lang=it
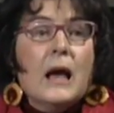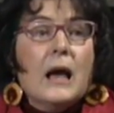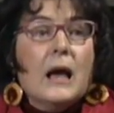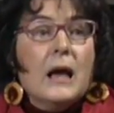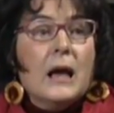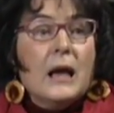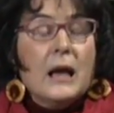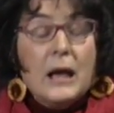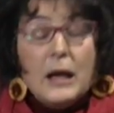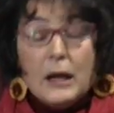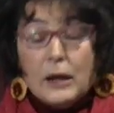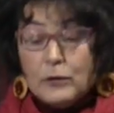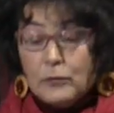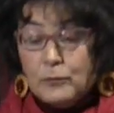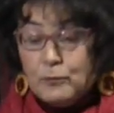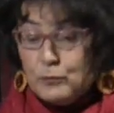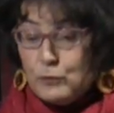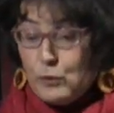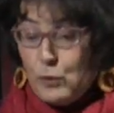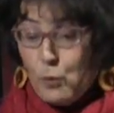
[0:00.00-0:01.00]

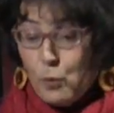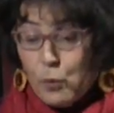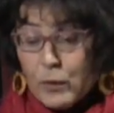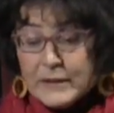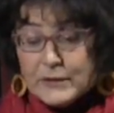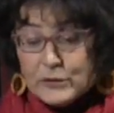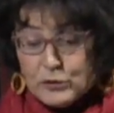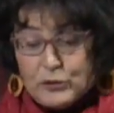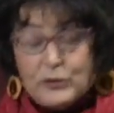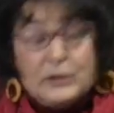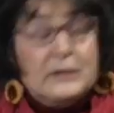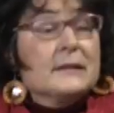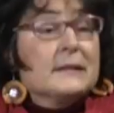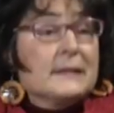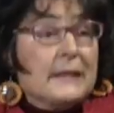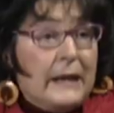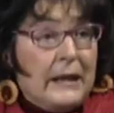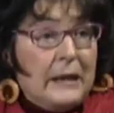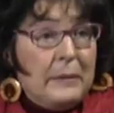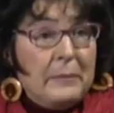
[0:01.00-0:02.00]
Ehm, questo
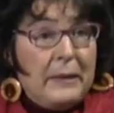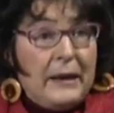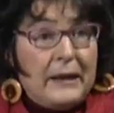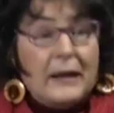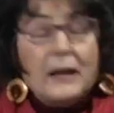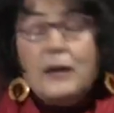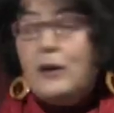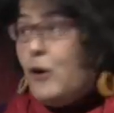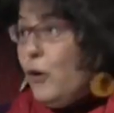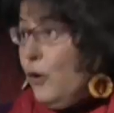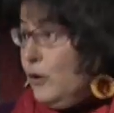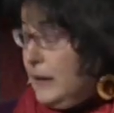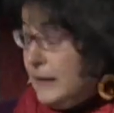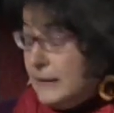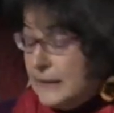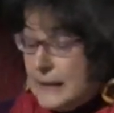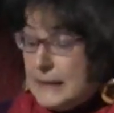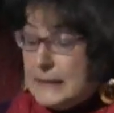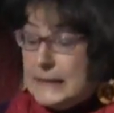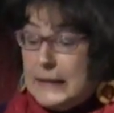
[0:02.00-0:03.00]
sistema raccoglie, è
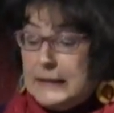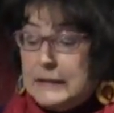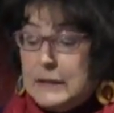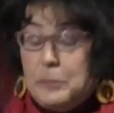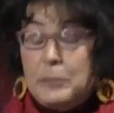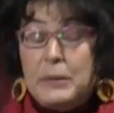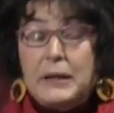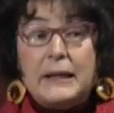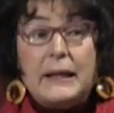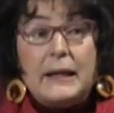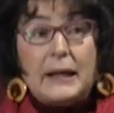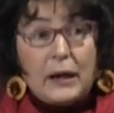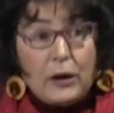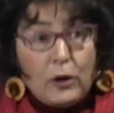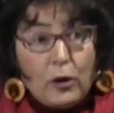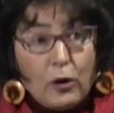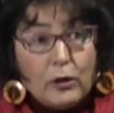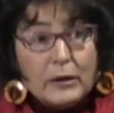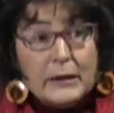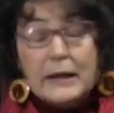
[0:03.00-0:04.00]
interessante perché
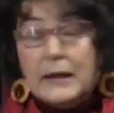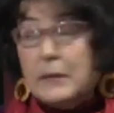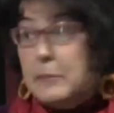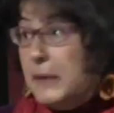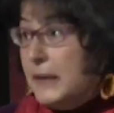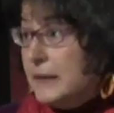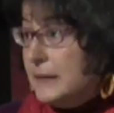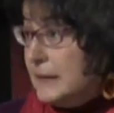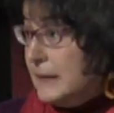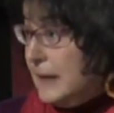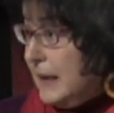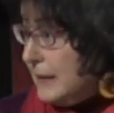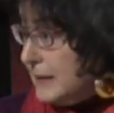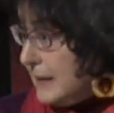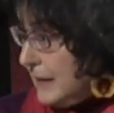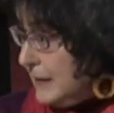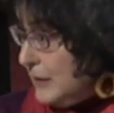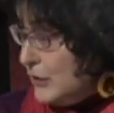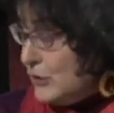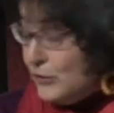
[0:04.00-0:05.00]
raccoglie elementi della
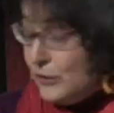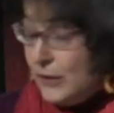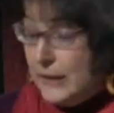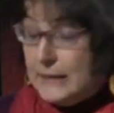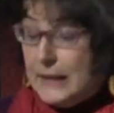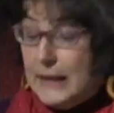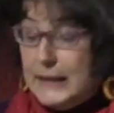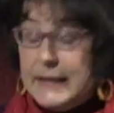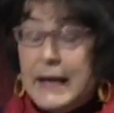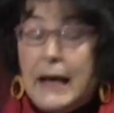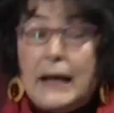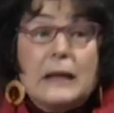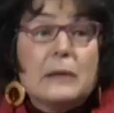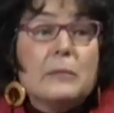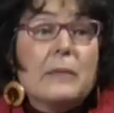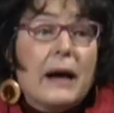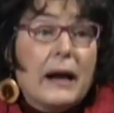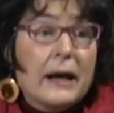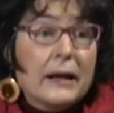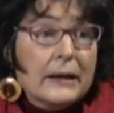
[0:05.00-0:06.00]
tradizione
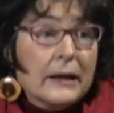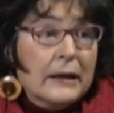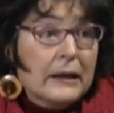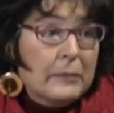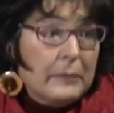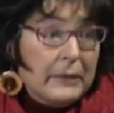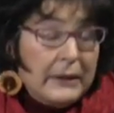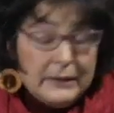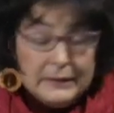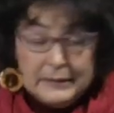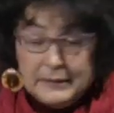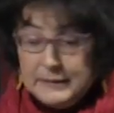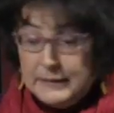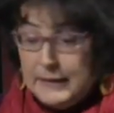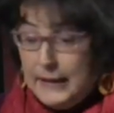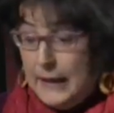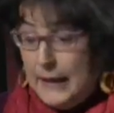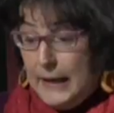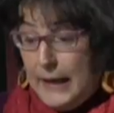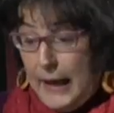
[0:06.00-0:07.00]
italiana ma anche elementi
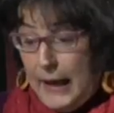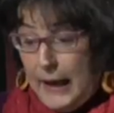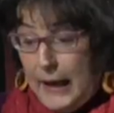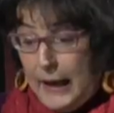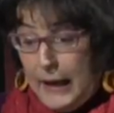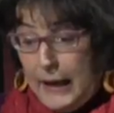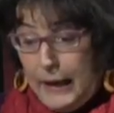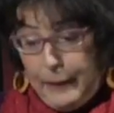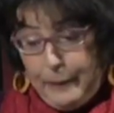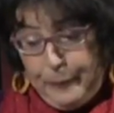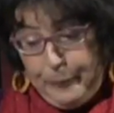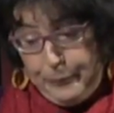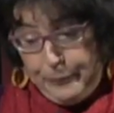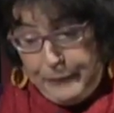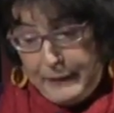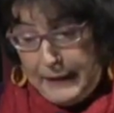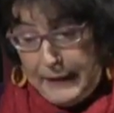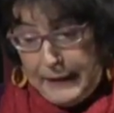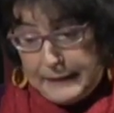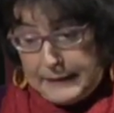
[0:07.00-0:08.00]
della,
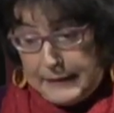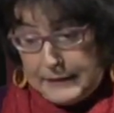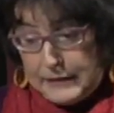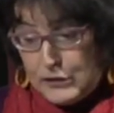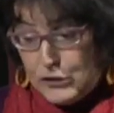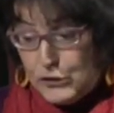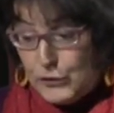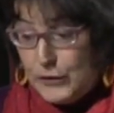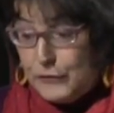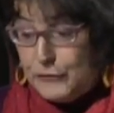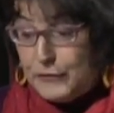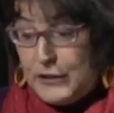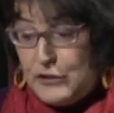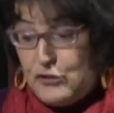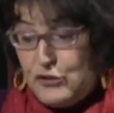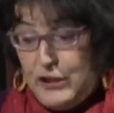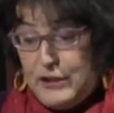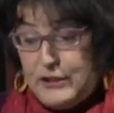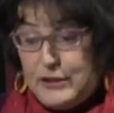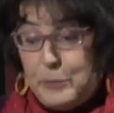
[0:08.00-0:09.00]
della tradizione
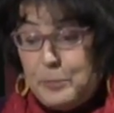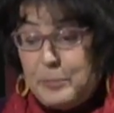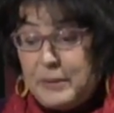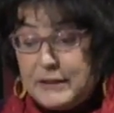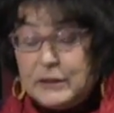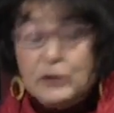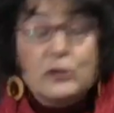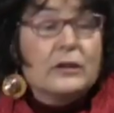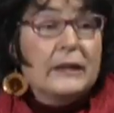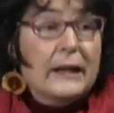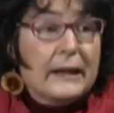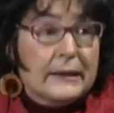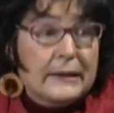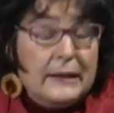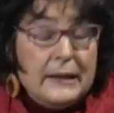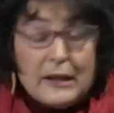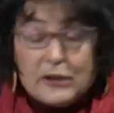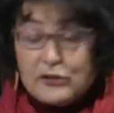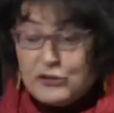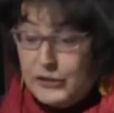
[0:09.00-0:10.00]
francese, in particolare
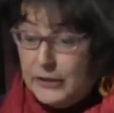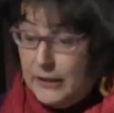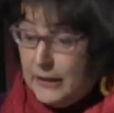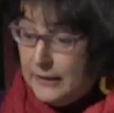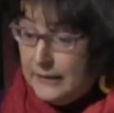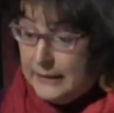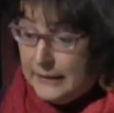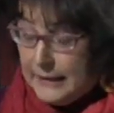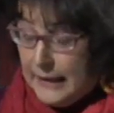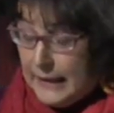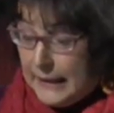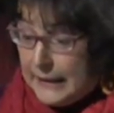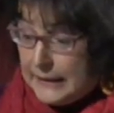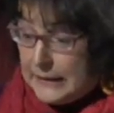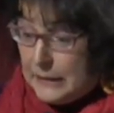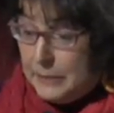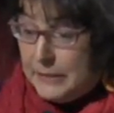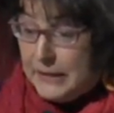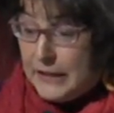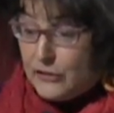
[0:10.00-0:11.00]

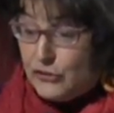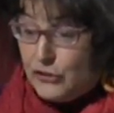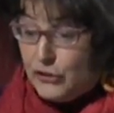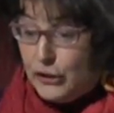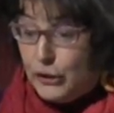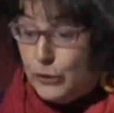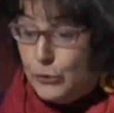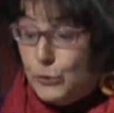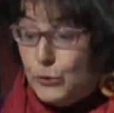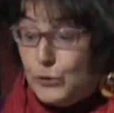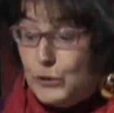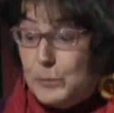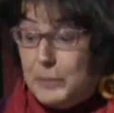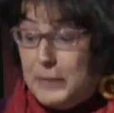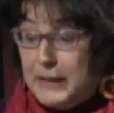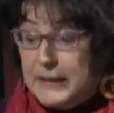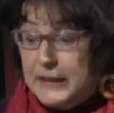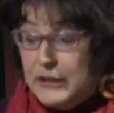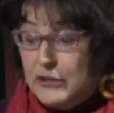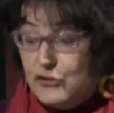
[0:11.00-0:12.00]
dell'Accademia d'Architecture di
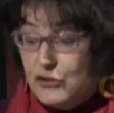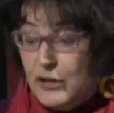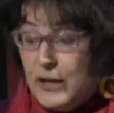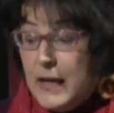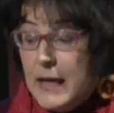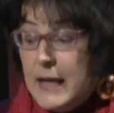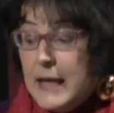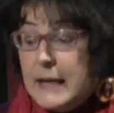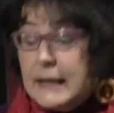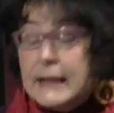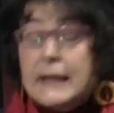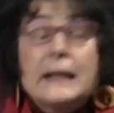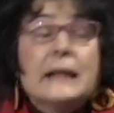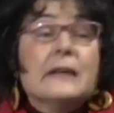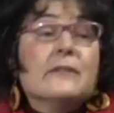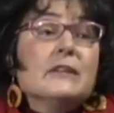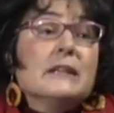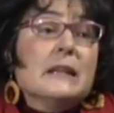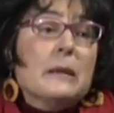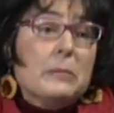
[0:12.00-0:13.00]
Parigi, che
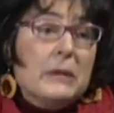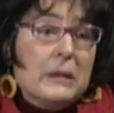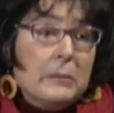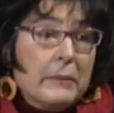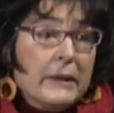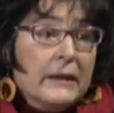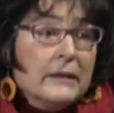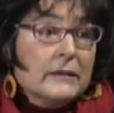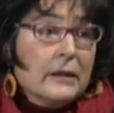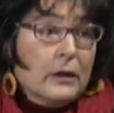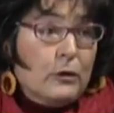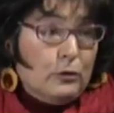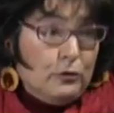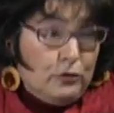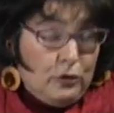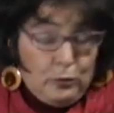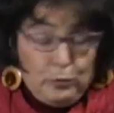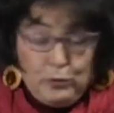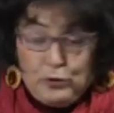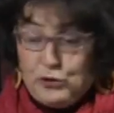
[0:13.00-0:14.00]
inevitabilmente
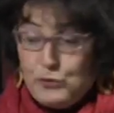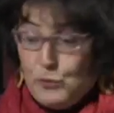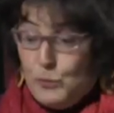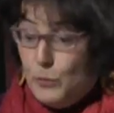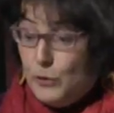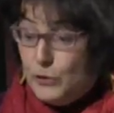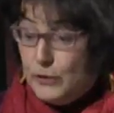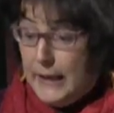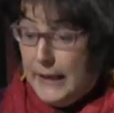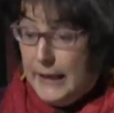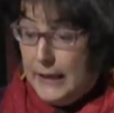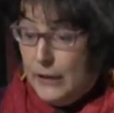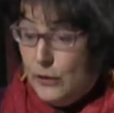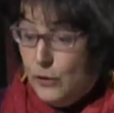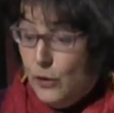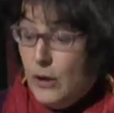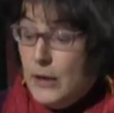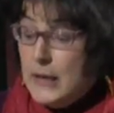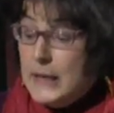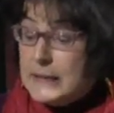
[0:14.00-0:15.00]
costituisce un
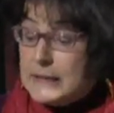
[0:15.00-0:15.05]
modello.